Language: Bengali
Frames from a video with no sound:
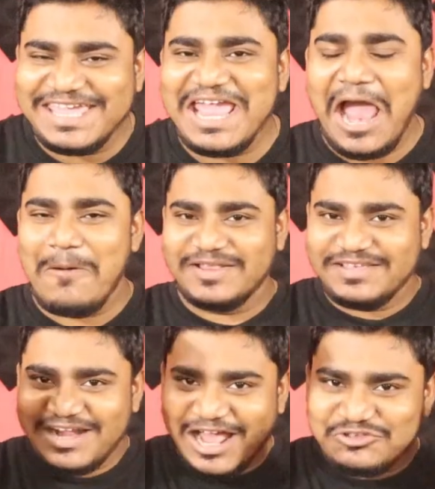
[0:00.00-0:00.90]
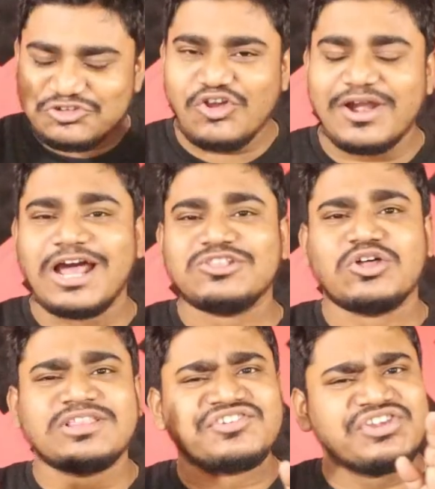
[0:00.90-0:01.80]
কি আমাদের রাজ্য সরকার
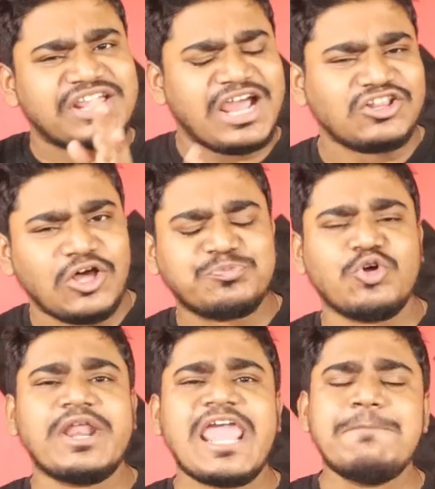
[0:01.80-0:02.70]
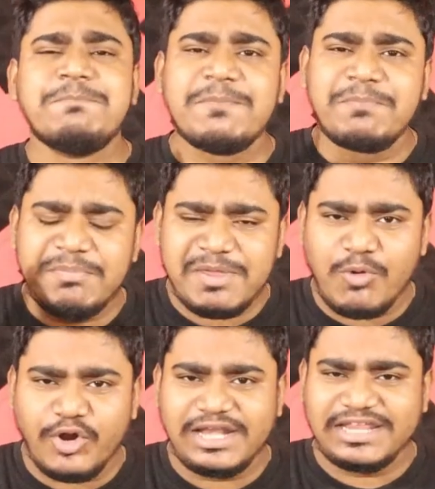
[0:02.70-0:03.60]
তথা শিক্ষা দপ্তর এই পিপিপি
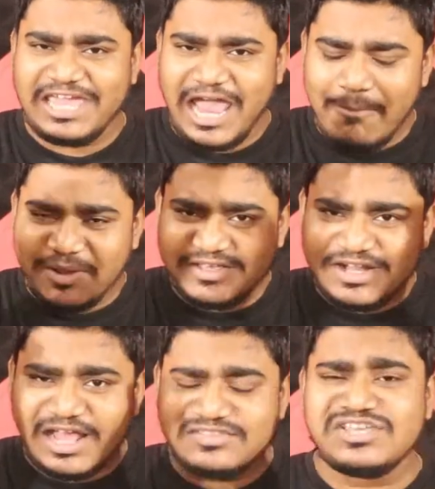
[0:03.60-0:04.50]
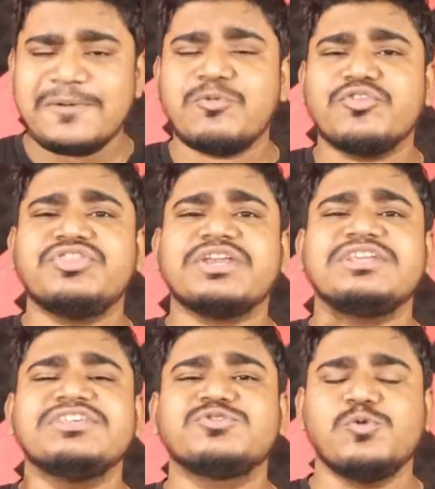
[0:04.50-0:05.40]
মডেলকে আমাদের রাজ্যের
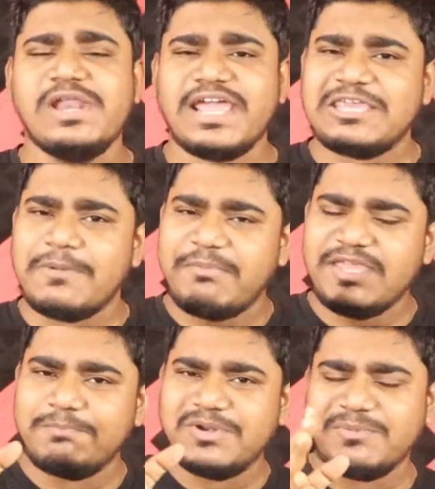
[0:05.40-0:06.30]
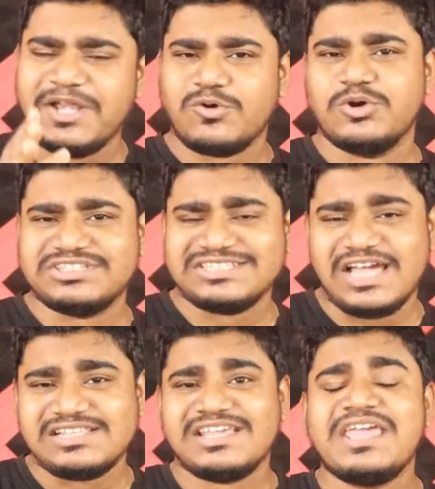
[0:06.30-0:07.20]
প্রত্যেকটি স্কুলে কিভাবে ইমপ্লিমেন্ট করতে
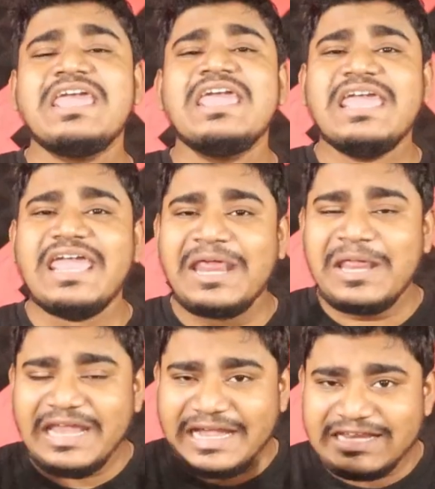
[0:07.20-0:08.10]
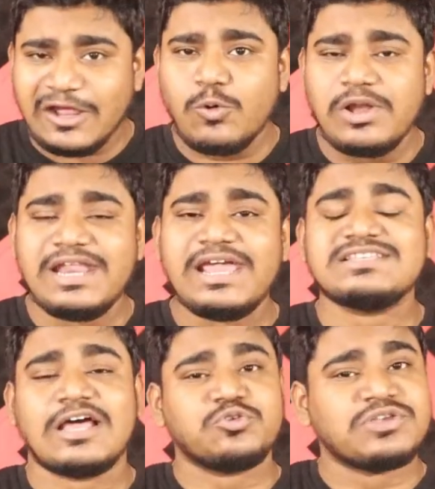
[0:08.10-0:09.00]
চাইছে এ এটা করলে
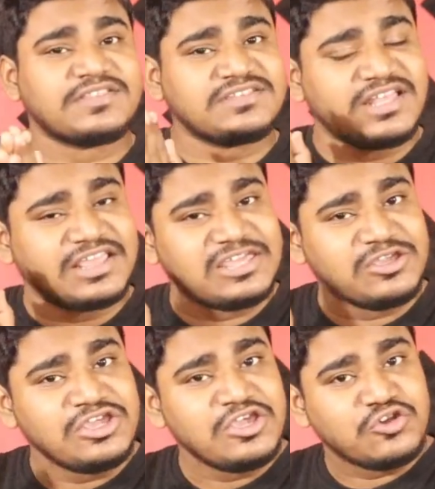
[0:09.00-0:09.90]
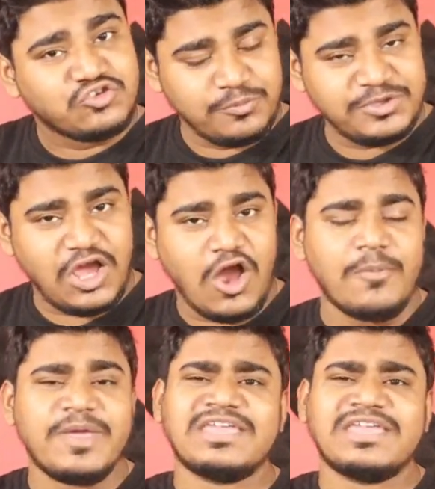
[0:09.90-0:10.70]
ছাত্রছাত্রীদের কি সুবিধা হবে